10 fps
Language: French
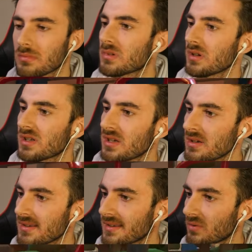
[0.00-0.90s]

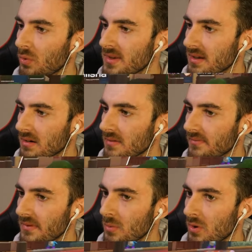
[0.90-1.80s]
C'est trop bizarre,
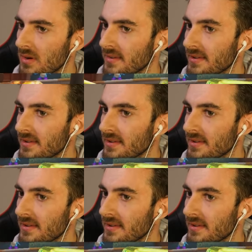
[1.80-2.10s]
vraiment.